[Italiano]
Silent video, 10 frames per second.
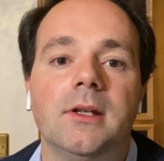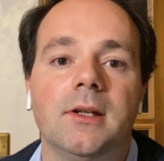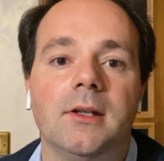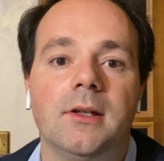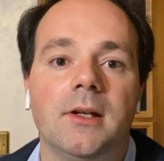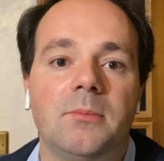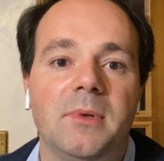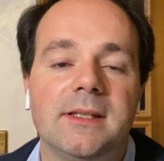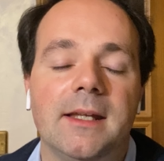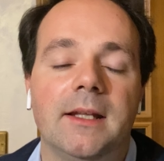eh, al
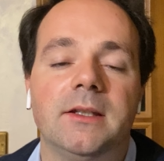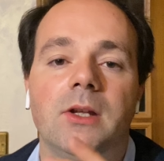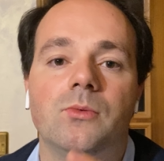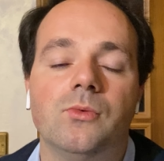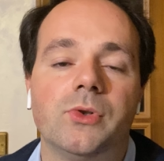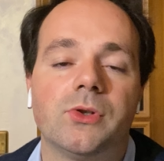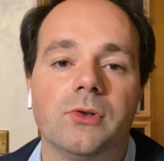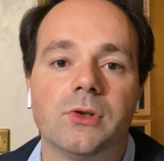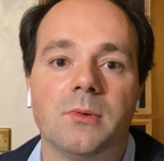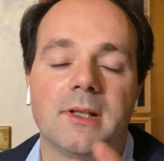presidente russo,
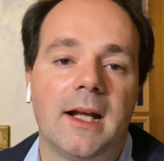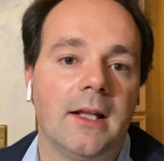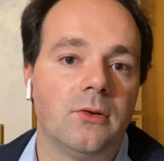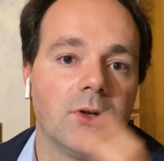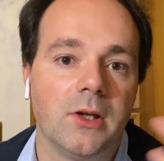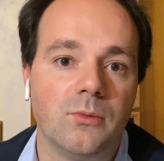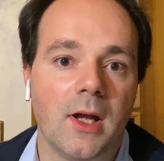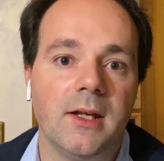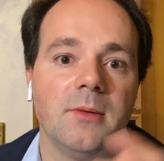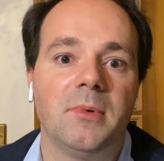insomma, tra l'altro che due
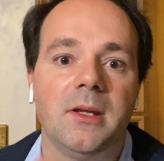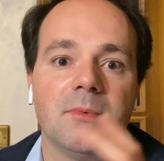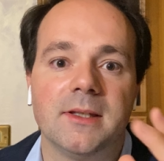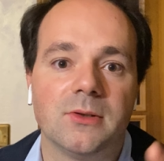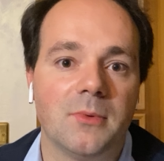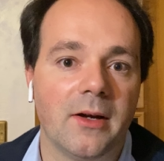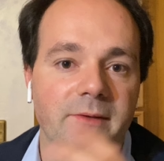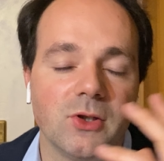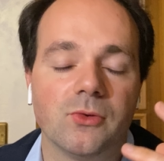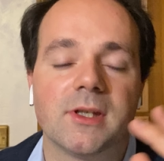anni prima insomma,
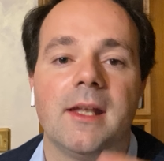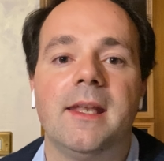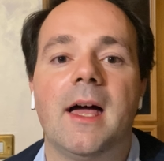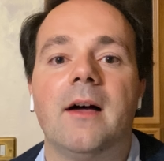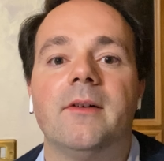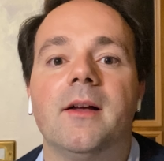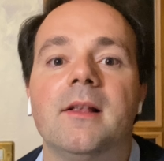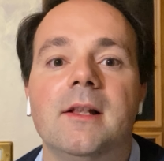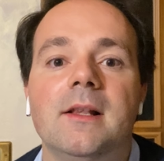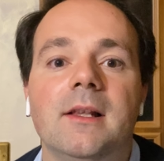invece osannava.
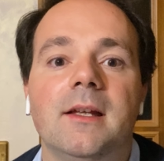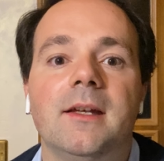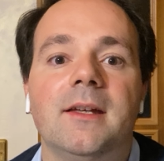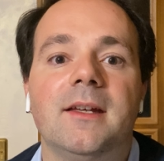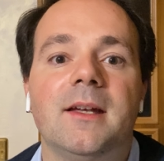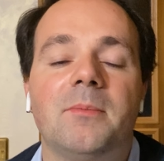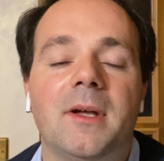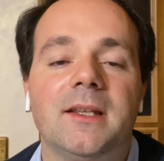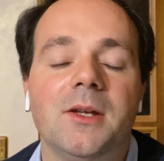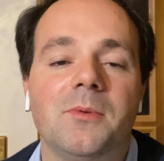Eh, a
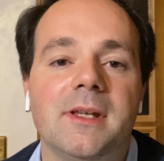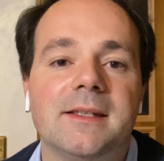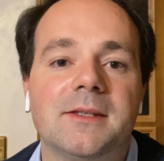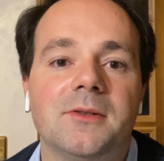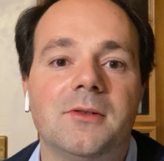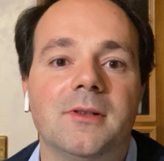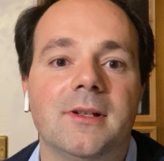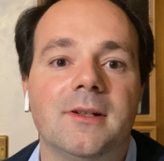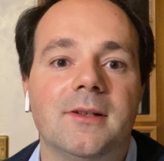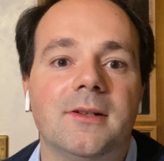parte questo,
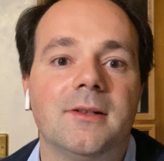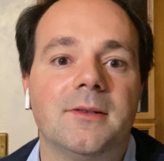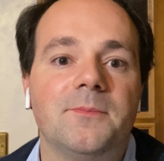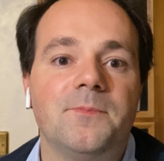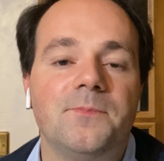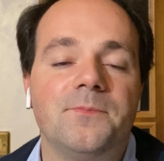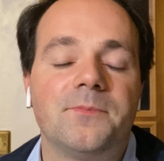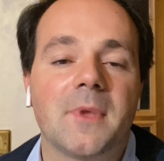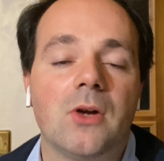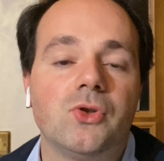
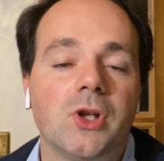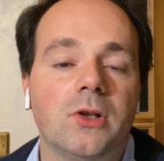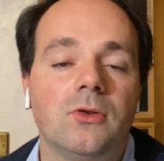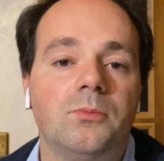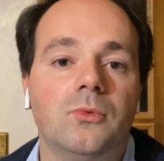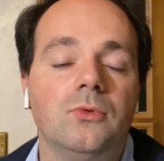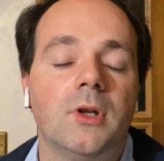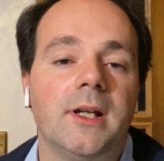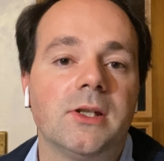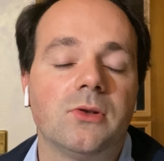ehm, a un certo punto,
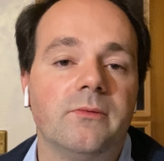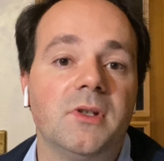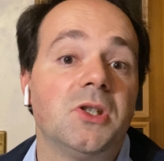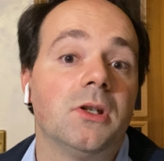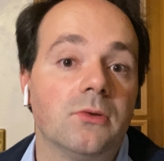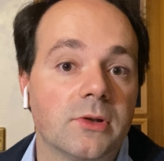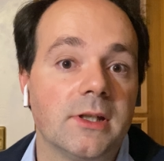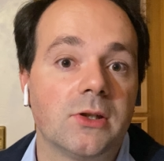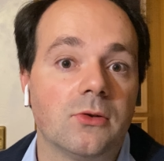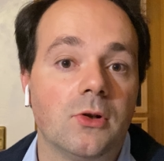adesso invece lo
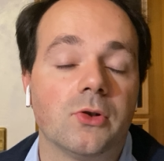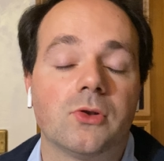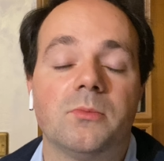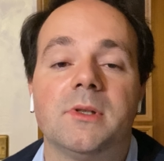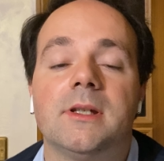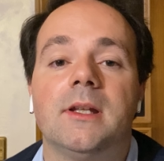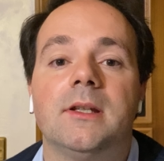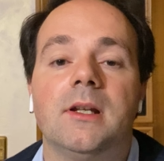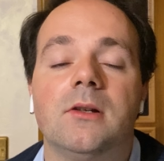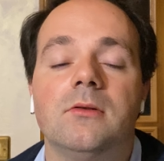stesso nostro
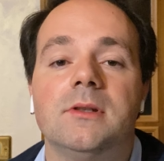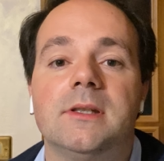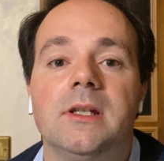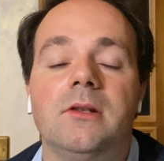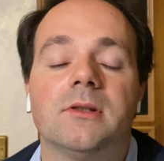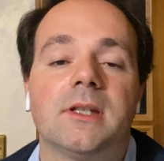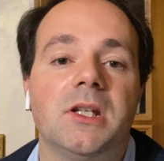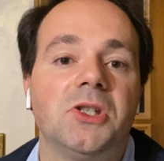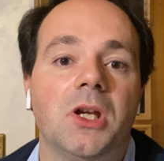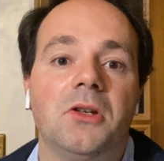Presidente del Consiglio sta
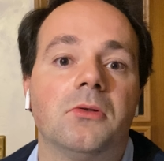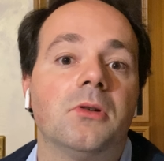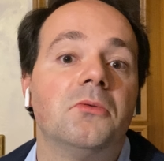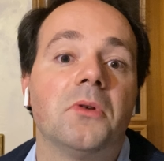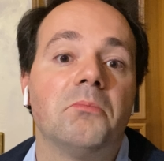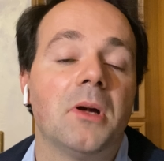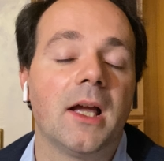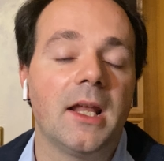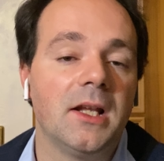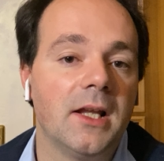dicendo che comunque
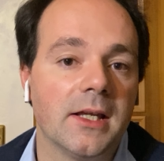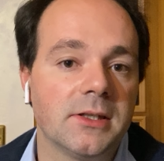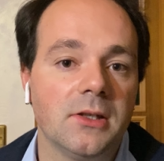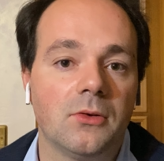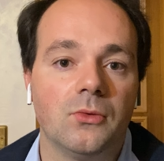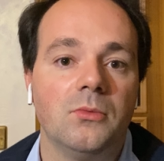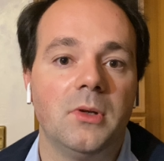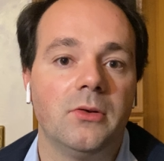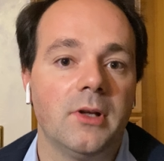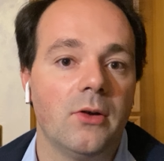pagare il gas in
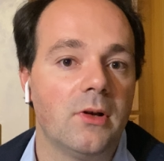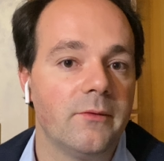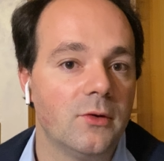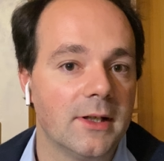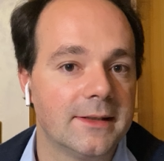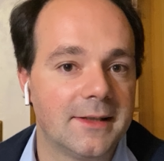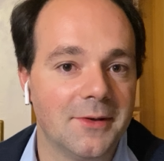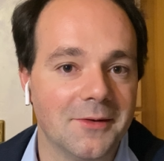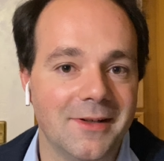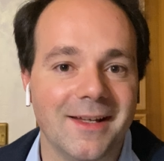rubli non è una
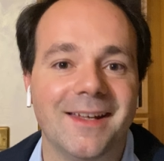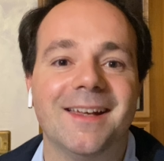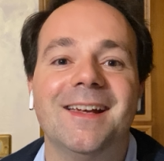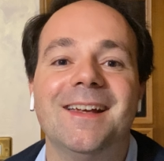violazione